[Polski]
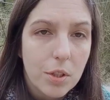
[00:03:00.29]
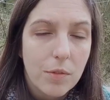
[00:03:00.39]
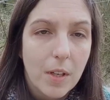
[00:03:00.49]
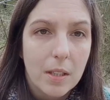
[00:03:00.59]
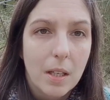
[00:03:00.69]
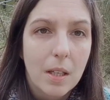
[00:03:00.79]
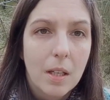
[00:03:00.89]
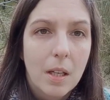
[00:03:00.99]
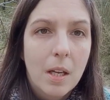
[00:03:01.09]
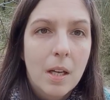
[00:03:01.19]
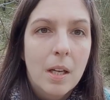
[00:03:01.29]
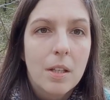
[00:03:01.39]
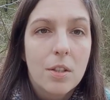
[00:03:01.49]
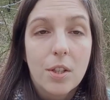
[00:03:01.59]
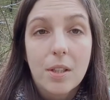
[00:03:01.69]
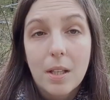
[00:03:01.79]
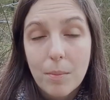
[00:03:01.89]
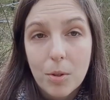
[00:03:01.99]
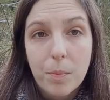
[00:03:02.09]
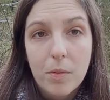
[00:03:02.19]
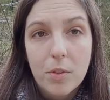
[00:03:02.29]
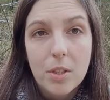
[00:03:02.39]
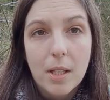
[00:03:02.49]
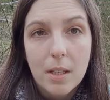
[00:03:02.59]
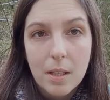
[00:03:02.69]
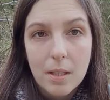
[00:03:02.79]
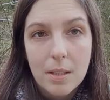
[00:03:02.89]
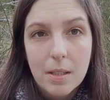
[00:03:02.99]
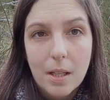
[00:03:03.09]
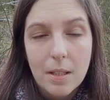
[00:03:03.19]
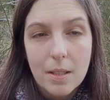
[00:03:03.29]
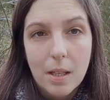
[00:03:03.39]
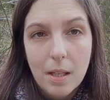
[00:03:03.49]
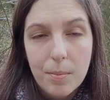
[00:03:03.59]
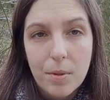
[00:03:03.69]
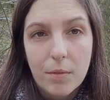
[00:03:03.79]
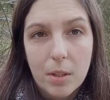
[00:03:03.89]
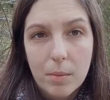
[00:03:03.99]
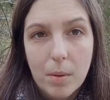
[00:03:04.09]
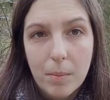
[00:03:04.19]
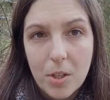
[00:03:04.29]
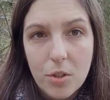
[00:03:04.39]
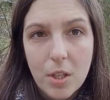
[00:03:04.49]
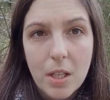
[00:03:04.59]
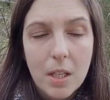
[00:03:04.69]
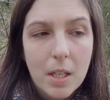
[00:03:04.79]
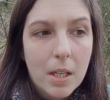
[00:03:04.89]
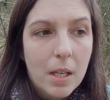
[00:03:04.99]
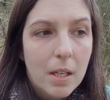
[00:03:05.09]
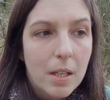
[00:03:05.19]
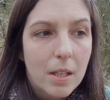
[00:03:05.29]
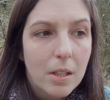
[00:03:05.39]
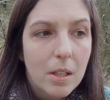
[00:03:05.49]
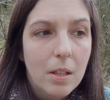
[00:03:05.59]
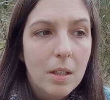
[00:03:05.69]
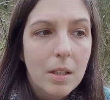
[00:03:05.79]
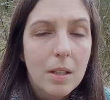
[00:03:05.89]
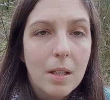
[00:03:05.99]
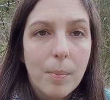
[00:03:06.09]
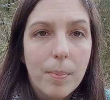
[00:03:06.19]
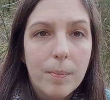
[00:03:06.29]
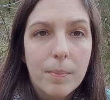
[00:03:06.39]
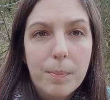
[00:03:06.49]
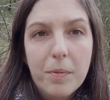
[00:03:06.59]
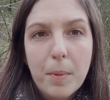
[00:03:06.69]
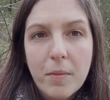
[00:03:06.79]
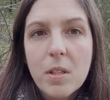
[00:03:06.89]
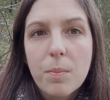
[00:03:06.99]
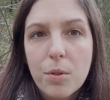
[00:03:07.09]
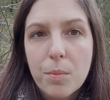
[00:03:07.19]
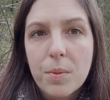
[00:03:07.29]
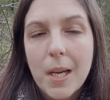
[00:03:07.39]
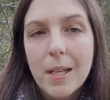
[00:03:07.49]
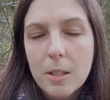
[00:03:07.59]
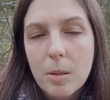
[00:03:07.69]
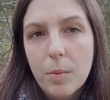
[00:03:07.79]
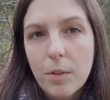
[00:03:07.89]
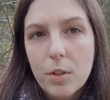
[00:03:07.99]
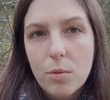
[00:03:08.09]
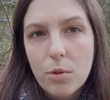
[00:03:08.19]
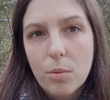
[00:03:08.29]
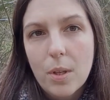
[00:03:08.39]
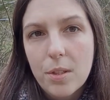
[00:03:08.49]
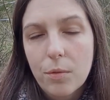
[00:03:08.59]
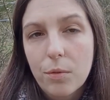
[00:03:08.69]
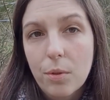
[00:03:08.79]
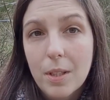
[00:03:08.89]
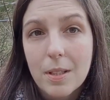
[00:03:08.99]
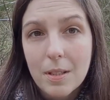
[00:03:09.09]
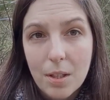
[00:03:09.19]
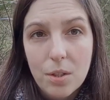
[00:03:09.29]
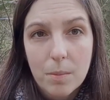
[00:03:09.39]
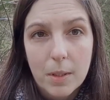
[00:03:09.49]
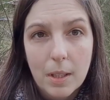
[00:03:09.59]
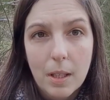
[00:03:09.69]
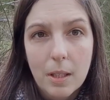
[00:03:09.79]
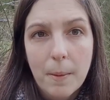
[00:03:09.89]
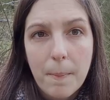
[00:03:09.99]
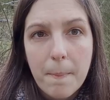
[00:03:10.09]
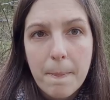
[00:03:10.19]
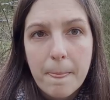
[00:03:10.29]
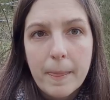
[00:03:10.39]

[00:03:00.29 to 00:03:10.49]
do wszechświata, e, że da nam odpowiedź taka, jaka jest dla nas najlepsza w danym momencie i na, w pewien sposób zaakceptować tą sytuację, w której jesteśmy, tak?